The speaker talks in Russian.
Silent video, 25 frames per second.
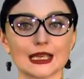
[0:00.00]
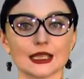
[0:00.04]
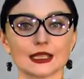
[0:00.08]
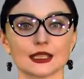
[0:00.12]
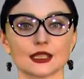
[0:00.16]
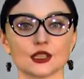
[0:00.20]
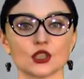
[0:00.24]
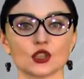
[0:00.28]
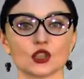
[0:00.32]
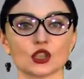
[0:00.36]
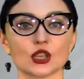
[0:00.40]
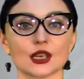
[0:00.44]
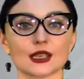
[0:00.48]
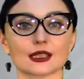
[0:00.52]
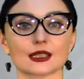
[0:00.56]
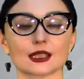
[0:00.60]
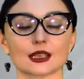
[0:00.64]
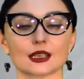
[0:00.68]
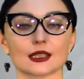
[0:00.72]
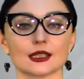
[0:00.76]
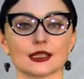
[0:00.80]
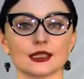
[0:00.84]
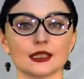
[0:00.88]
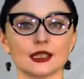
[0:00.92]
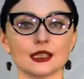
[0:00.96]
Сейчас
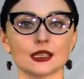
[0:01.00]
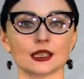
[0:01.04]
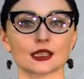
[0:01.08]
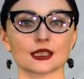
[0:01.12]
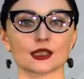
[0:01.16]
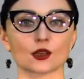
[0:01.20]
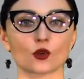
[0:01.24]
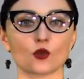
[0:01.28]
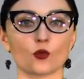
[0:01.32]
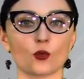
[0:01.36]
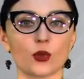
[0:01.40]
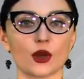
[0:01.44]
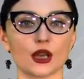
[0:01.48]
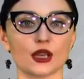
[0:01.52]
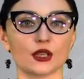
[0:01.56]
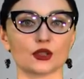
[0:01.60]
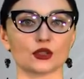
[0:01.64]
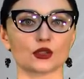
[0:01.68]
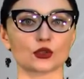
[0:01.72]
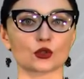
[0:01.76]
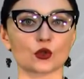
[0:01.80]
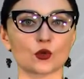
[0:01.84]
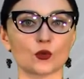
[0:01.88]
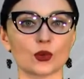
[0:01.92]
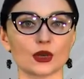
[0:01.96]
Россия закупает
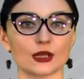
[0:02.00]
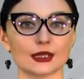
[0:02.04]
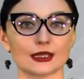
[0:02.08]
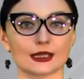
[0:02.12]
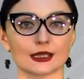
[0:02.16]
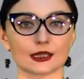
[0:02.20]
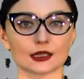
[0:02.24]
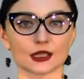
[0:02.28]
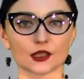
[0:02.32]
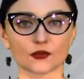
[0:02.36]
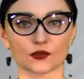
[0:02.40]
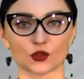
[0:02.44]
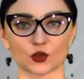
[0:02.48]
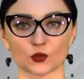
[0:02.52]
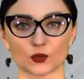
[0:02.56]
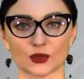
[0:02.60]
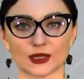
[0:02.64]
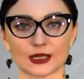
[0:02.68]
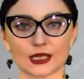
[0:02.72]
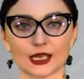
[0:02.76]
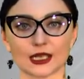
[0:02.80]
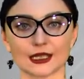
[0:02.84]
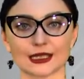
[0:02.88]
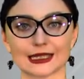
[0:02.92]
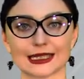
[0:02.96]
100%
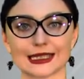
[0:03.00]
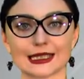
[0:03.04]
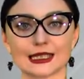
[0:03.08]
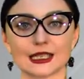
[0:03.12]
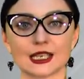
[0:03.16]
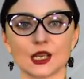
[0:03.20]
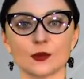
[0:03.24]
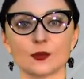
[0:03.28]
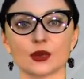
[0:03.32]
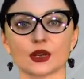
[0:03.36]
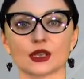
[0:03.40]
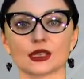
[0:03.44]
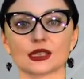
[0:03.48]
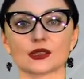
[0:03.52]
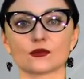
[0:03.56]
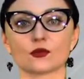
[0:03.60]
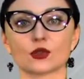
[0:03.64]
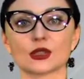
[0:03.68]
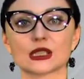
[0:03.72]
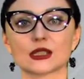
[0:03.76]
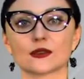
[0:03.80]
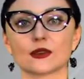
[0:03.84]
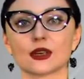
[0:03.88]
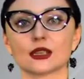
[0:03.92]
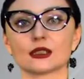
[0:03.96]
субстанций для
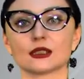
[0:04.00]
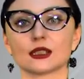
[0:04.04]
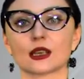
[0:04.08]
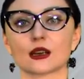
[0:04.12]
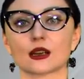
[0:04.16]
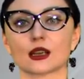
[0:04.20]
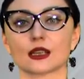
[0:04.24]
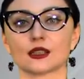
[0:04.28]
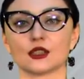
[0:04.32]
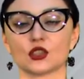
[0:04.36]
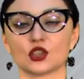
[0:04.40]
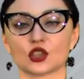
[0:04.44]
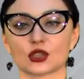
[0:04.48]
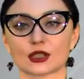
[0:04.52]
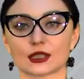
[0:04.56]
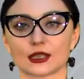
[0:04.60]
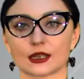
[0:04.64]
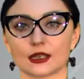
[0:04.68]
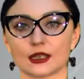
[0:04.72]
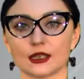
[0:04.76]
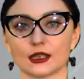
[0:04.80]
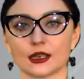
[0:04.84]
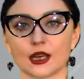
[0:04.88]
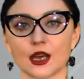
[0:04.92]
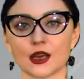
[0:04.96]
производства
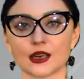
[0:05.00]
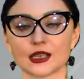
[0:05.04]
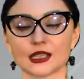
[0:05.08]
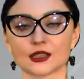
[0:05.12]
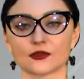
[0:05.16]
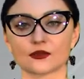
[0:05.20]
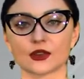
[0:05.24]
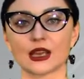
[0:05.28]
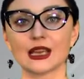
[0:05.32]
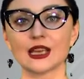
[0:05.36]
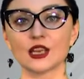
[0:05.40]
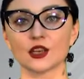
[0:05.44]
наркотических лекарств